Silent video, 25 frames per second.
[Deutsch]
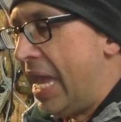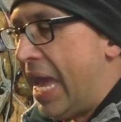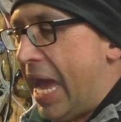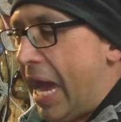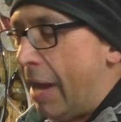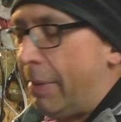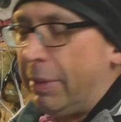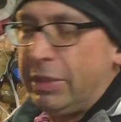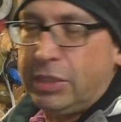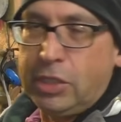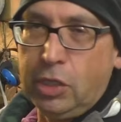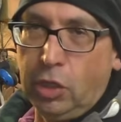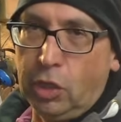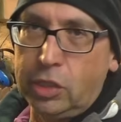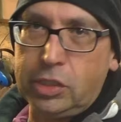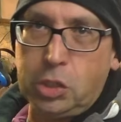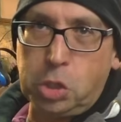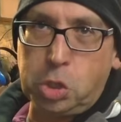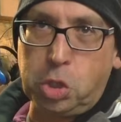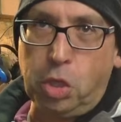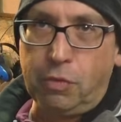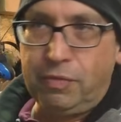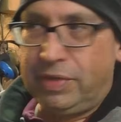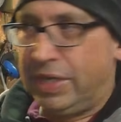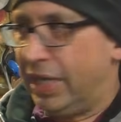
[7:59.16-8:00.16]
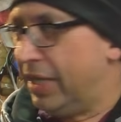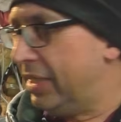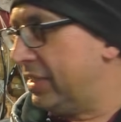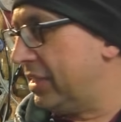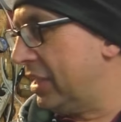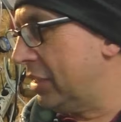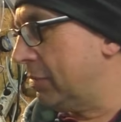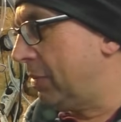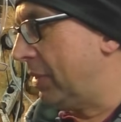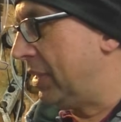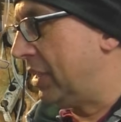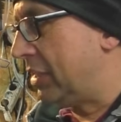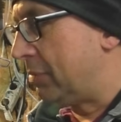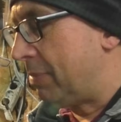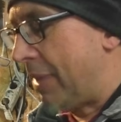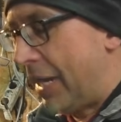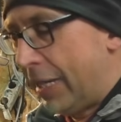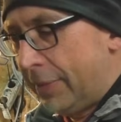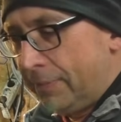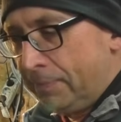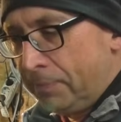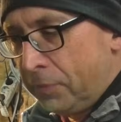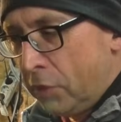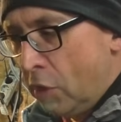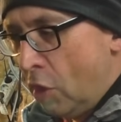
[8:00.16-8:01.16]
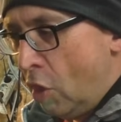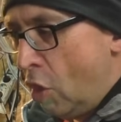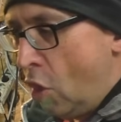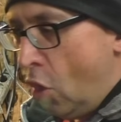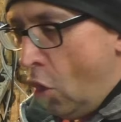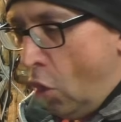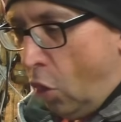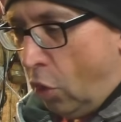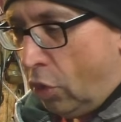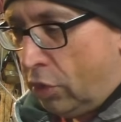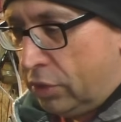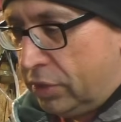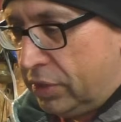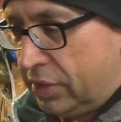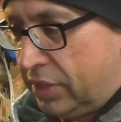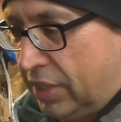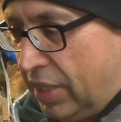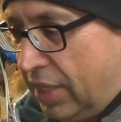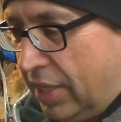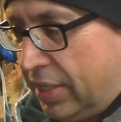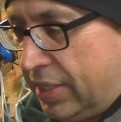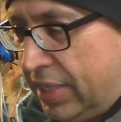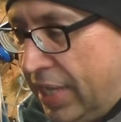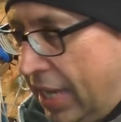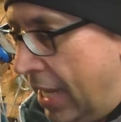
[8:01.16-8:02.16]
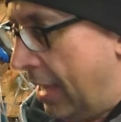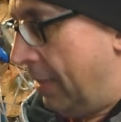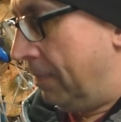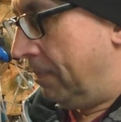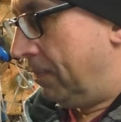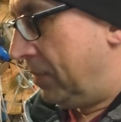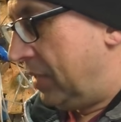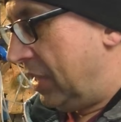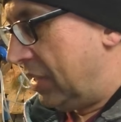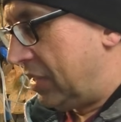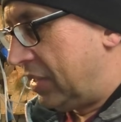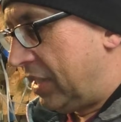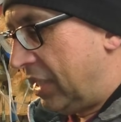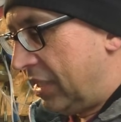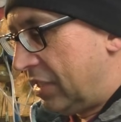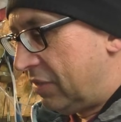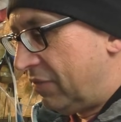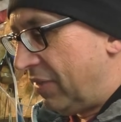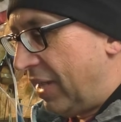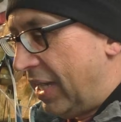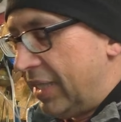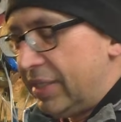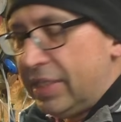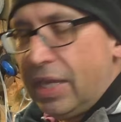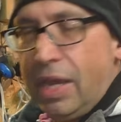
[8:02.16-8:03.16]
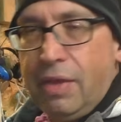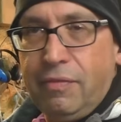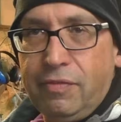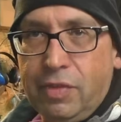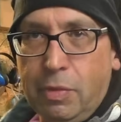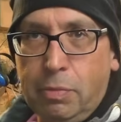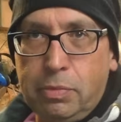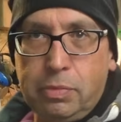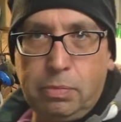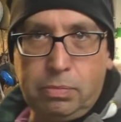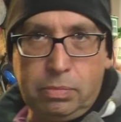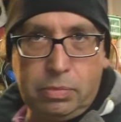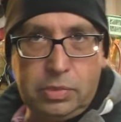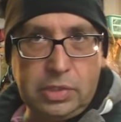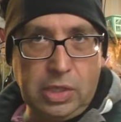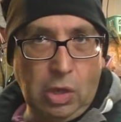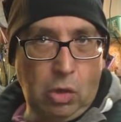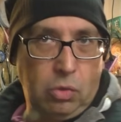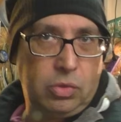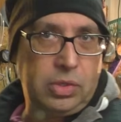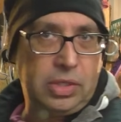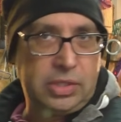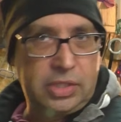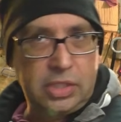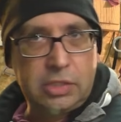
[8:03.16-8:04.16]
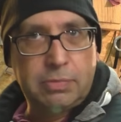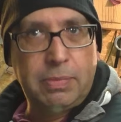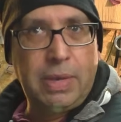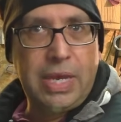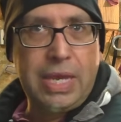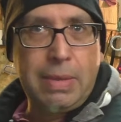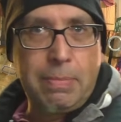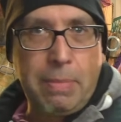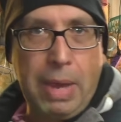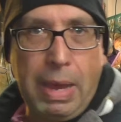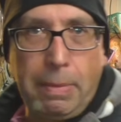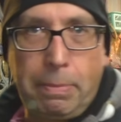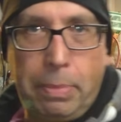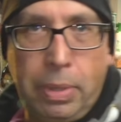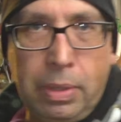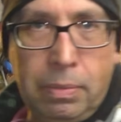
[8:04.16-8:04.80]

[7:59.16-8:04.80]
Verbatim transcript: Aber theoretisch können wir da jetzt erstmal nichts machen. Und äh, ja, jetzt geht es weiter. Wir saugen das jetzt mal eben ab.